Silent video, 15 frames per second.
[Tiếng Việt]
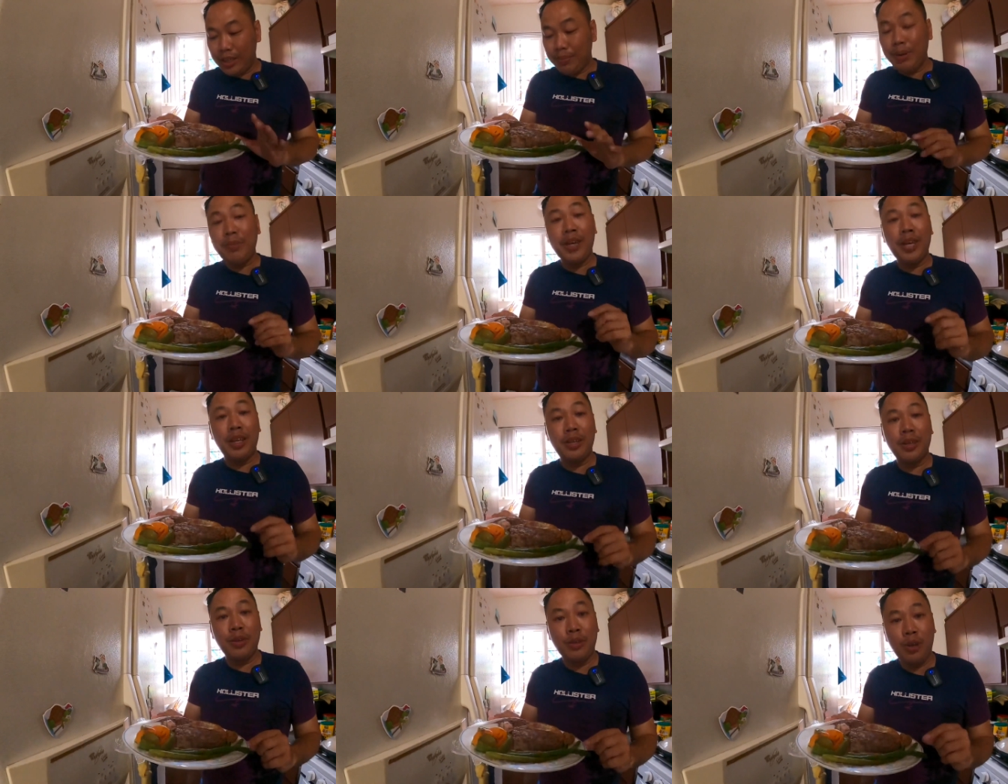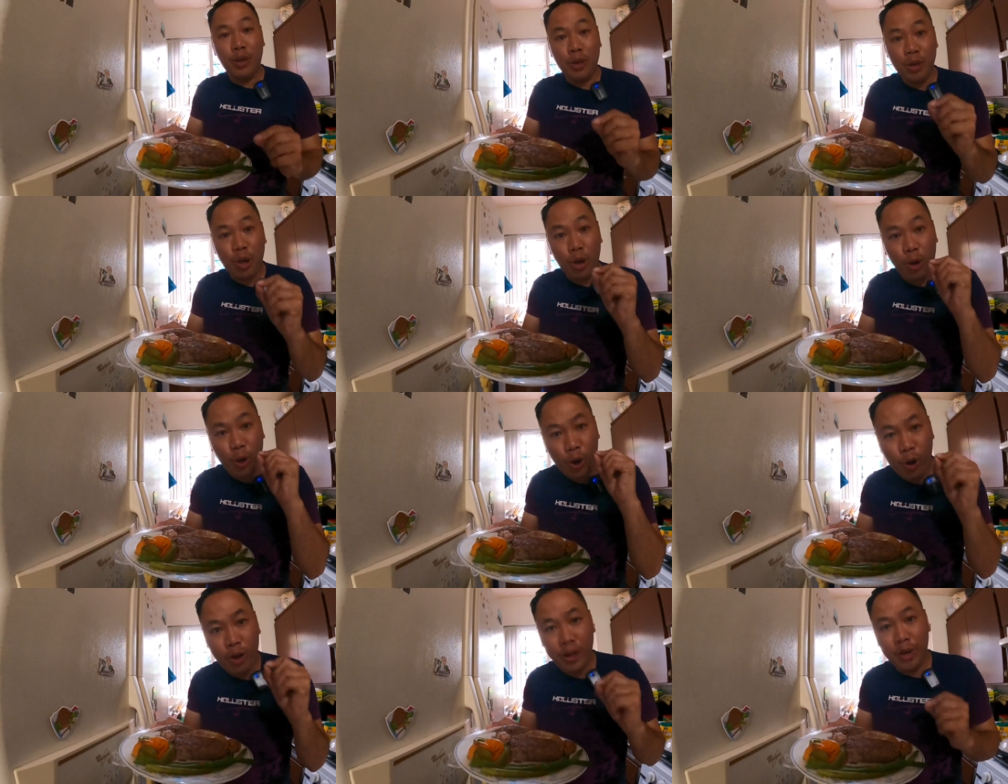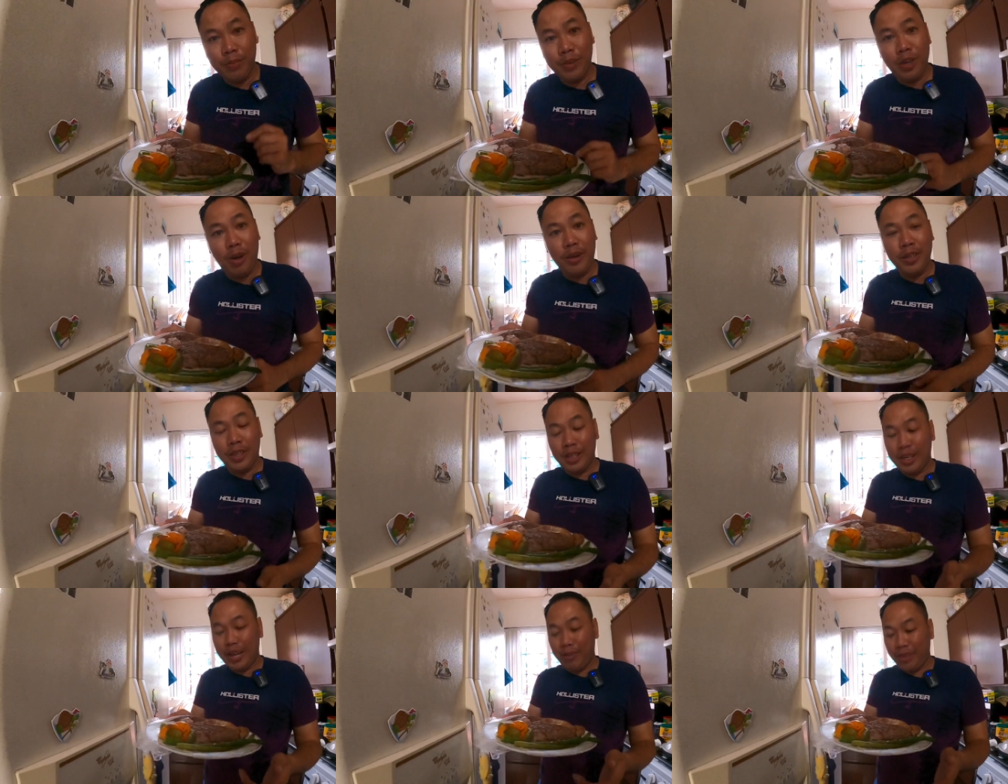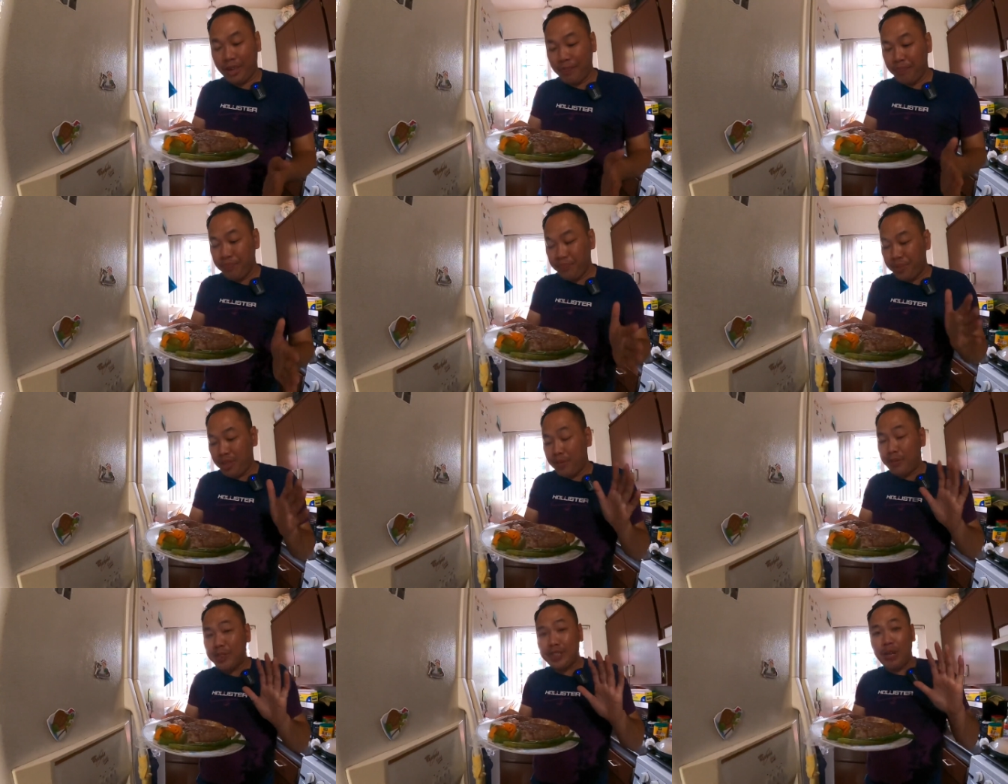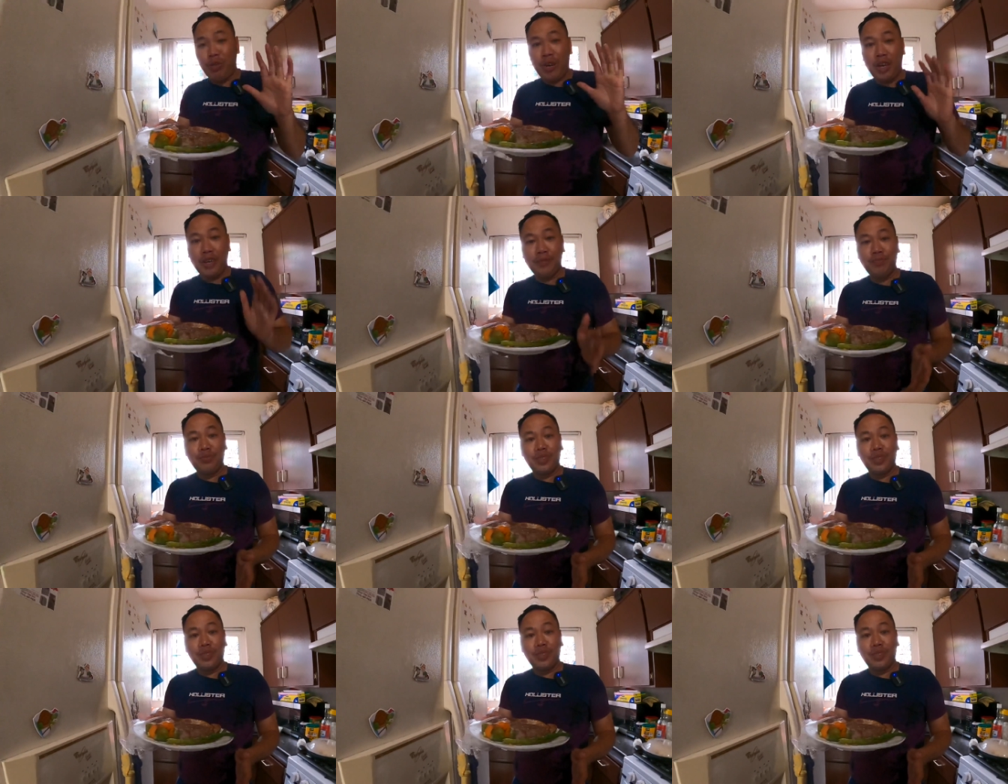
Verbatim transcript: bánh mì coi nó còn ngon không nó ngon như thế nào nha giờ mình sau đó